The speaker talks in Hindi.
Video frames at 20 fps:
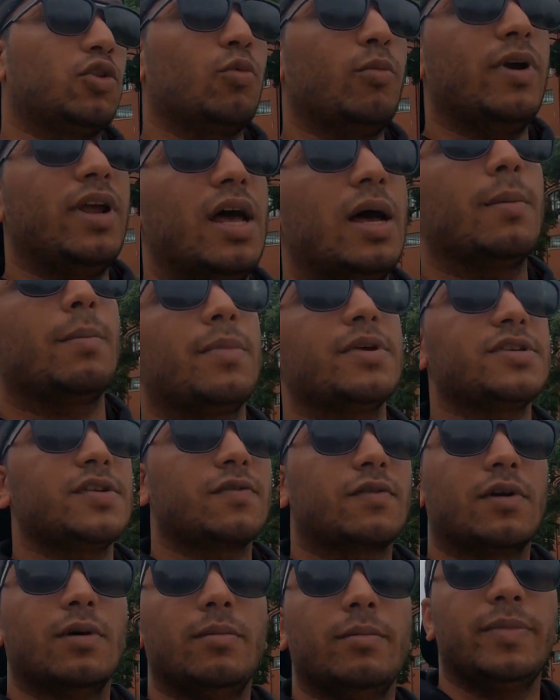तो मैं यहाँ पर
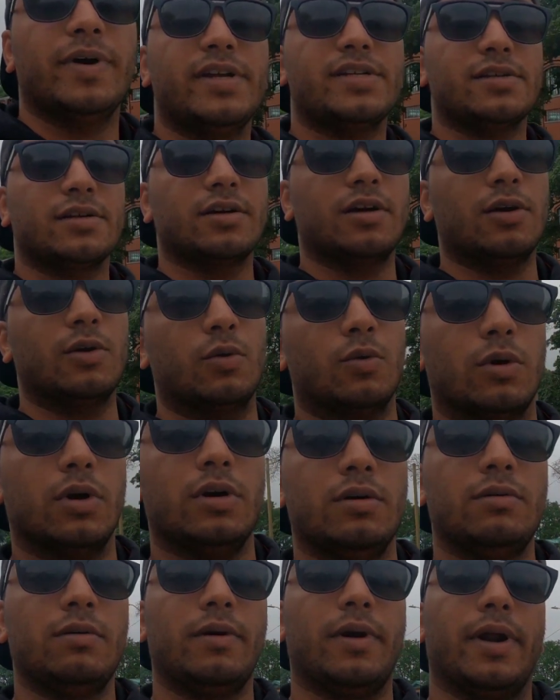सिर्फ कंपेरिजन
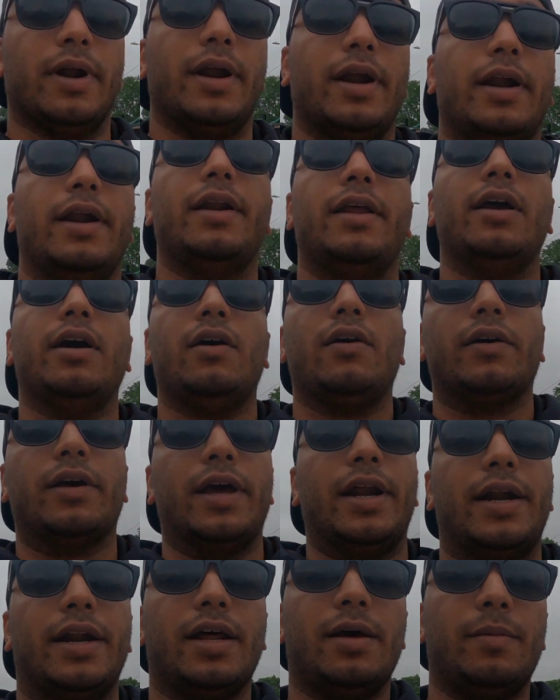करूँगा इंडिया और
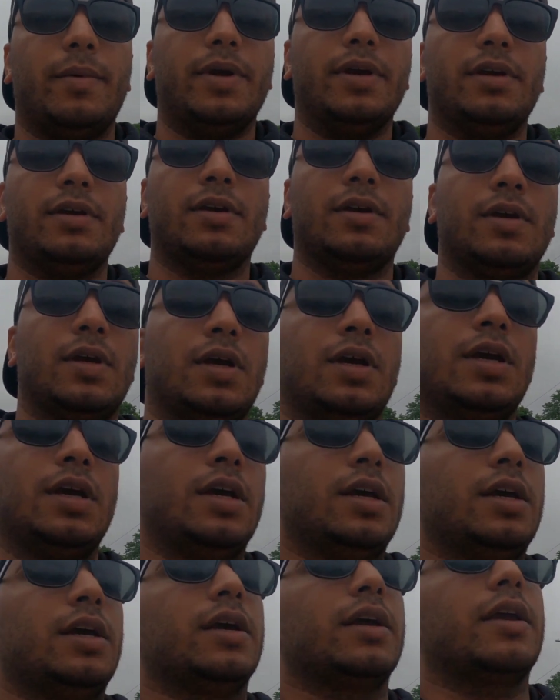कनाडा में
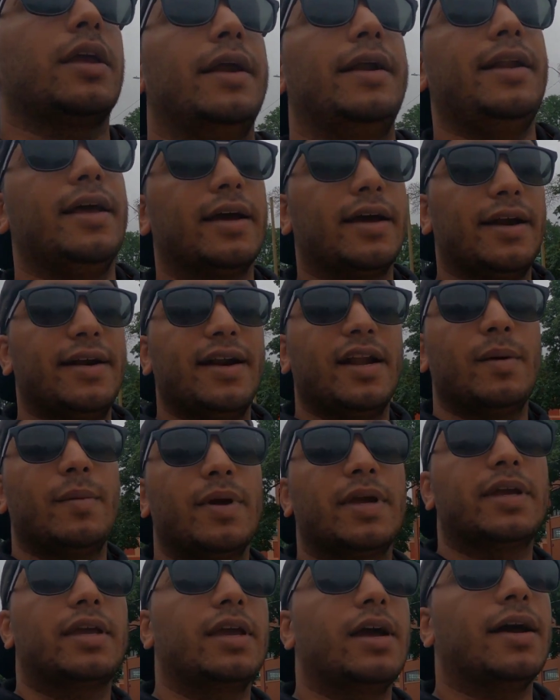कि इंडिया कनाडा
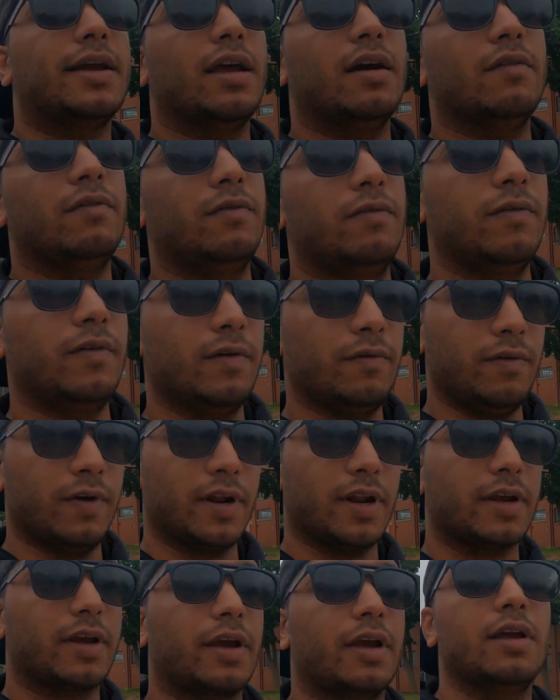में क्या क्या
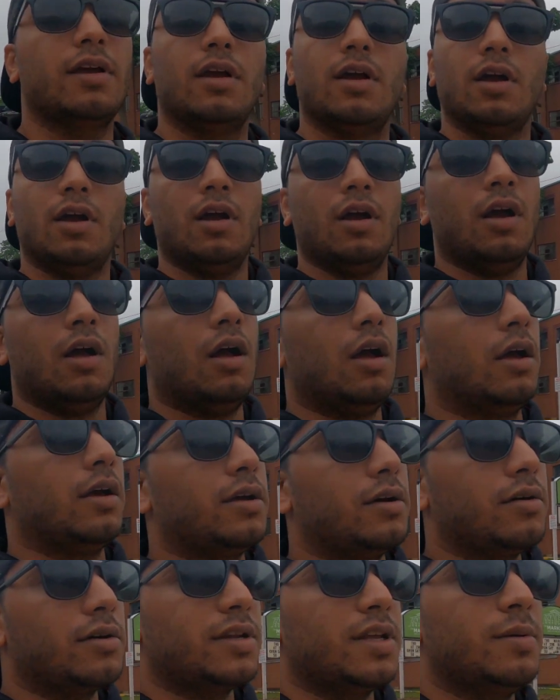फ़र्क है
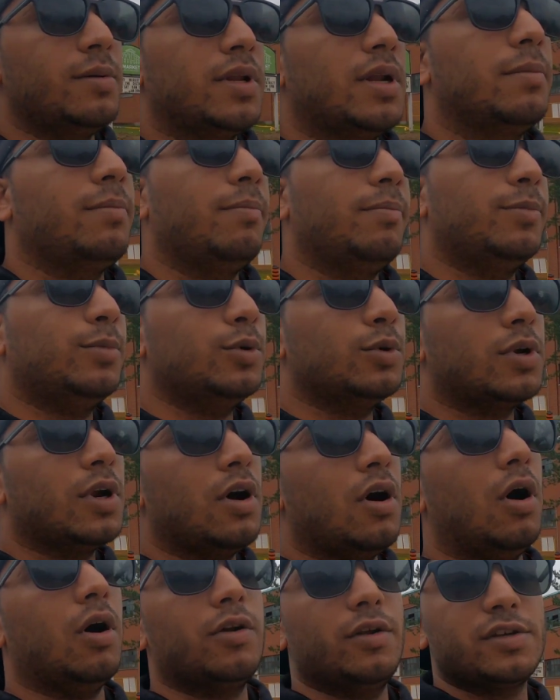और ये मेरा पूरा
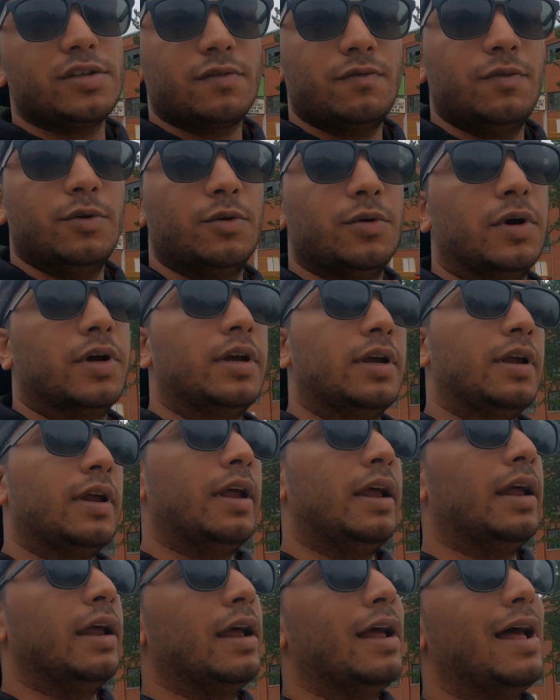ऑनेस्ट व्यू है
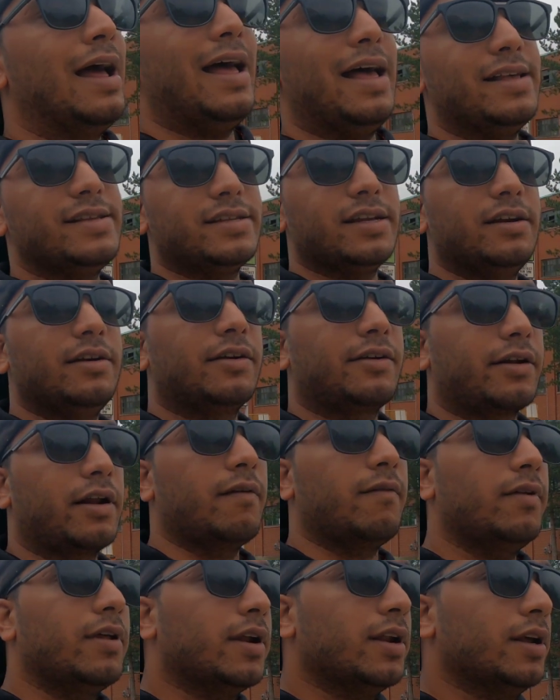एज एन
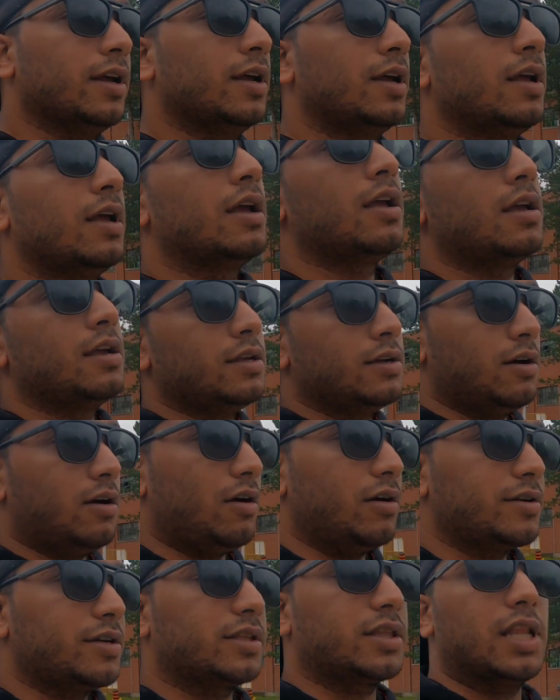ट्रेवलर
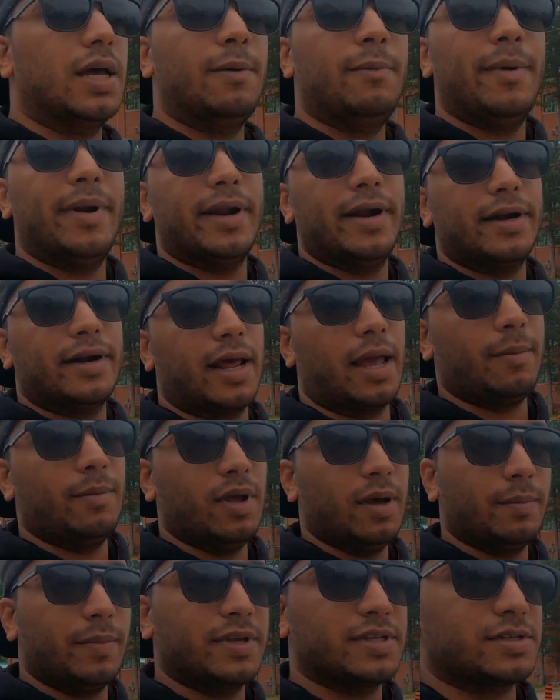और जितना भी मैंने टाइम
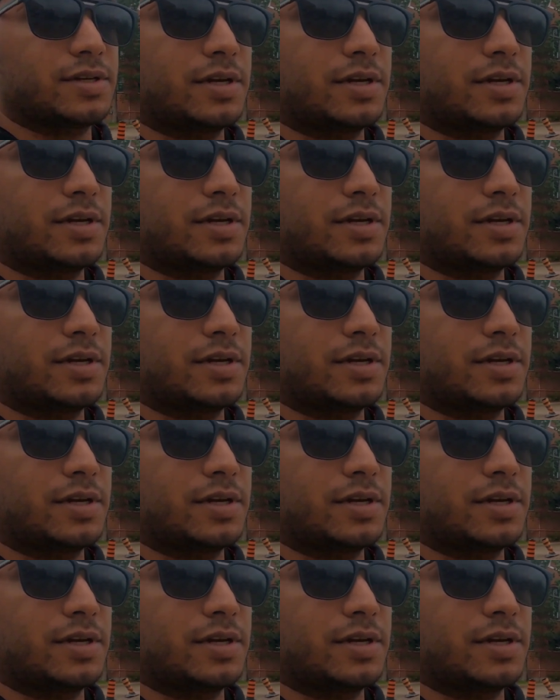यहाँ पे